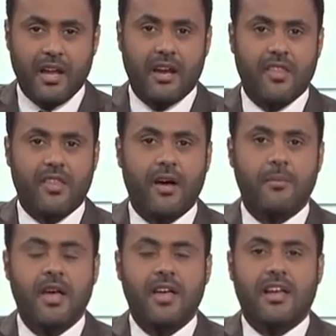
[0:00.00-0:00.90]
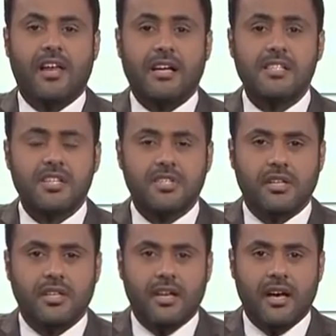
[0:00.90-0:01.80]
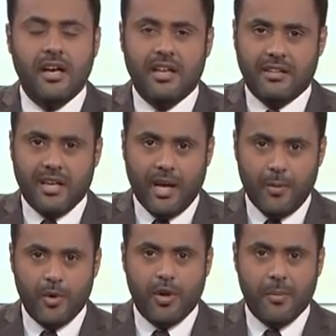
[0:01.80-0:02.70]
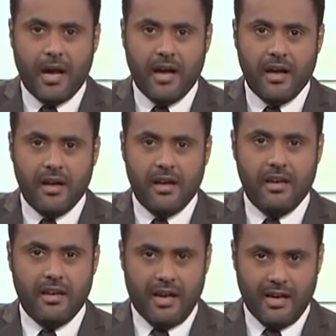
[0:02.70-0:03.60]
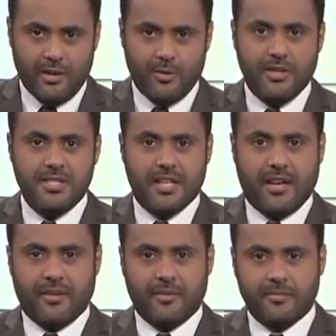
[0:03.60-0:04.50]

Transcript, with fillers: ألا نذهب إلى قصة جديدة تحملنا معها إلى حيث الإنسان